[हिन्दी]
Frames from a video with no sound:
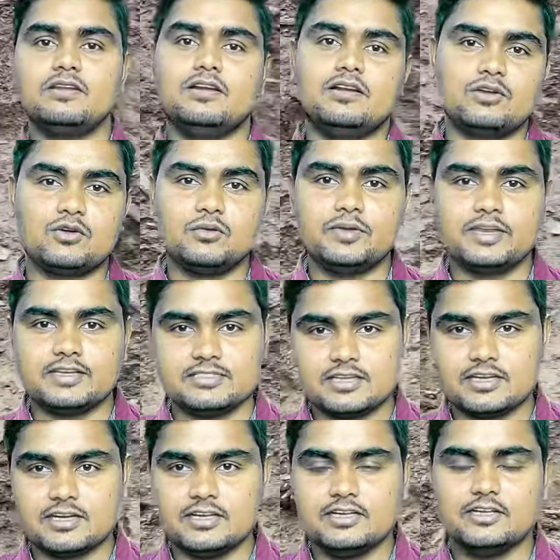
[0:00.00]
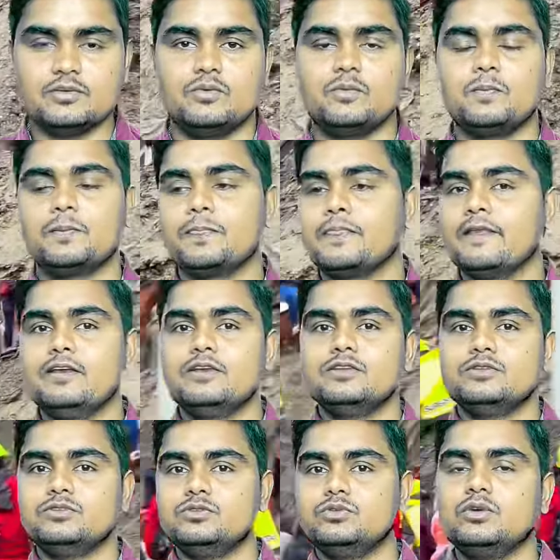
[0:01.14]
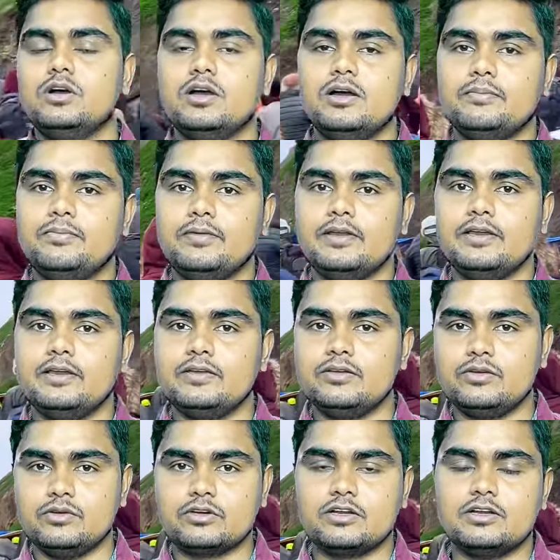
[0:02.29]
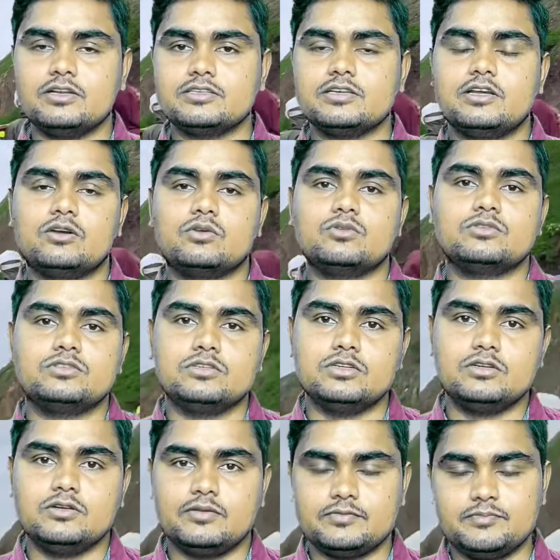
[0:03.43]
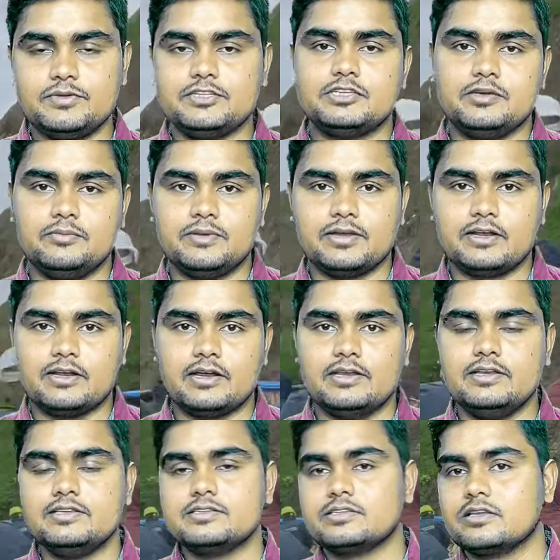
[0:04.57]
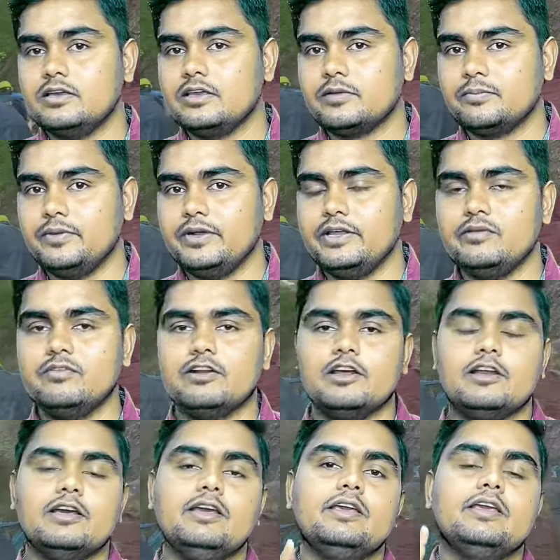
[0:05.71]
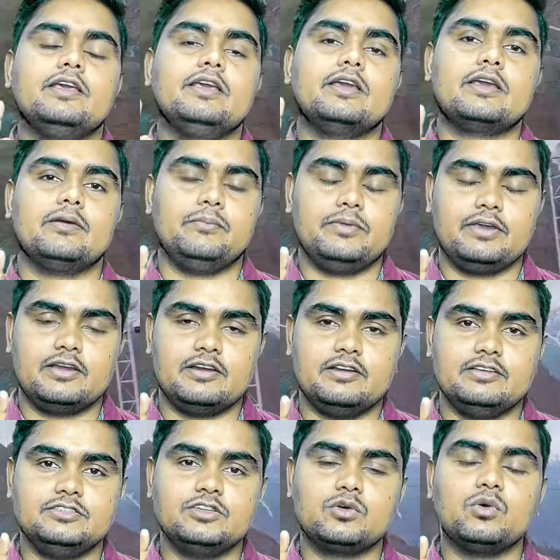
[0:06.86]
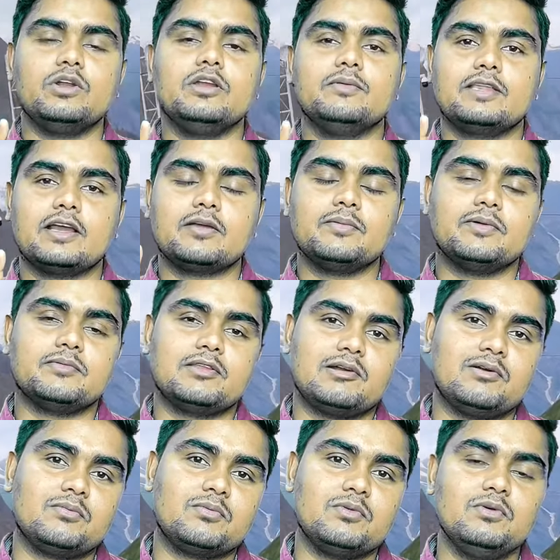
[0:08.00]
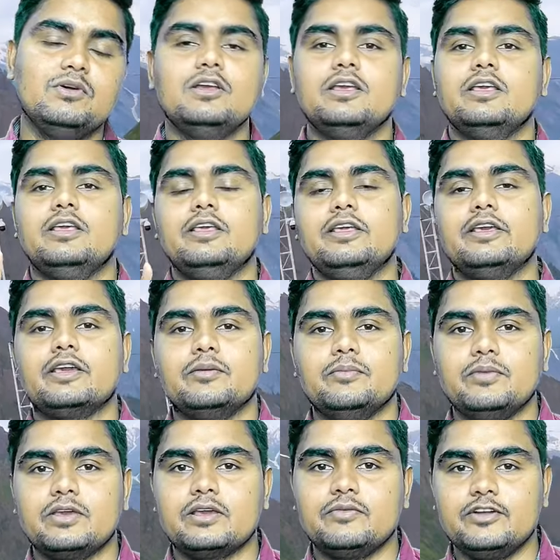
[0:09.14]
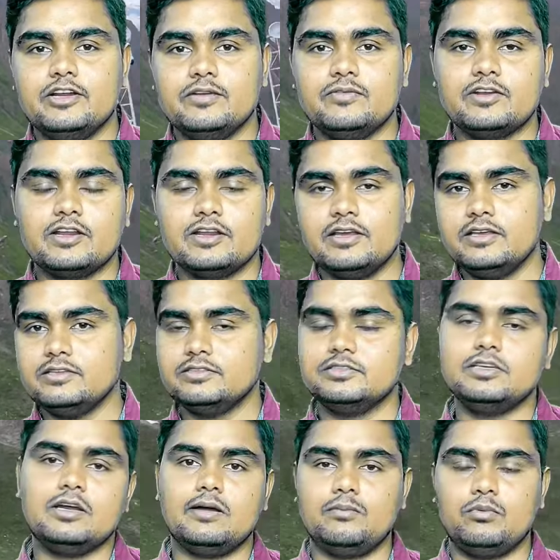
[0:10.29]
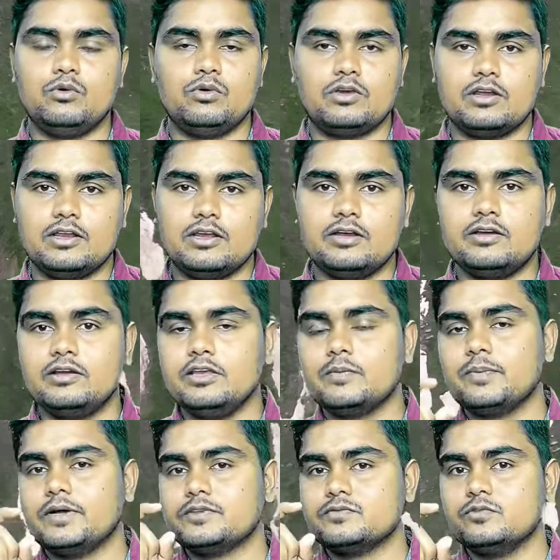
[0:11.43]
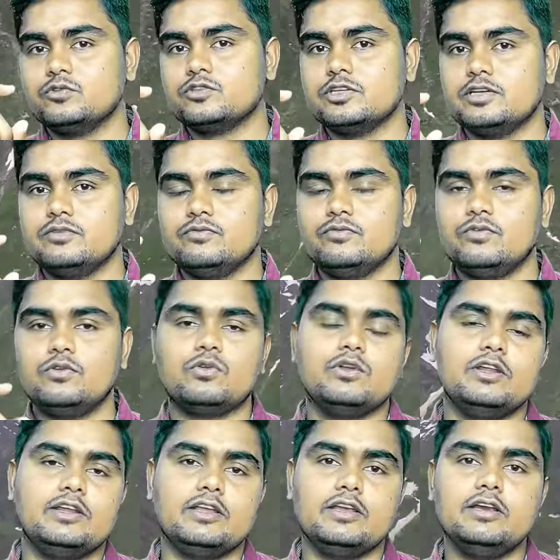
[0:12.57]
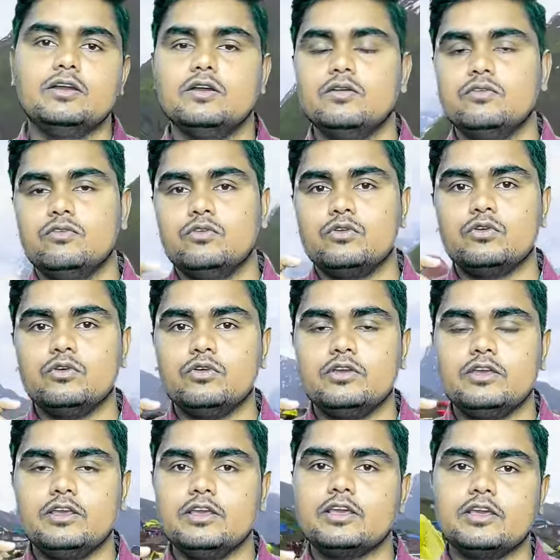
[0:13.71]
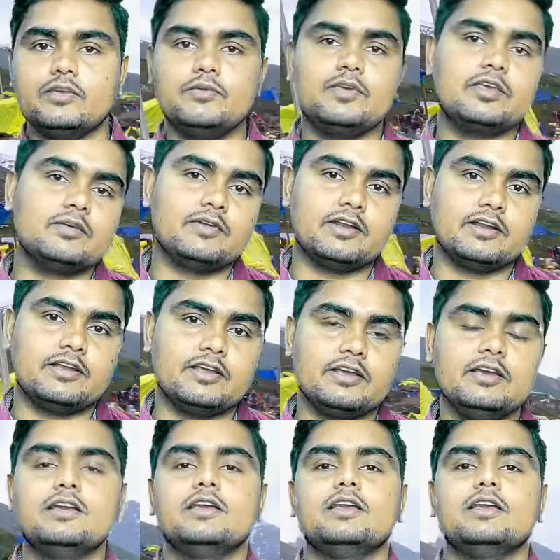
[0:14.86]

हार्ड कॉपी कैसे करनी है देखो जो आपने डॉक्टर ने सारा कुछ अपने स्टैम्प वगैरह लगाई इसका एक पीडीएफ बनाना है एक एम का ये कोई नहीं बताएगा मैं बता रहा हूँ आपको एक एम का पीडीएफ बनाना है ये अपलोड करना है एक पासपोर्ट सेट फ़ोटो लेनी है फ़ोटो एक के की बनानी है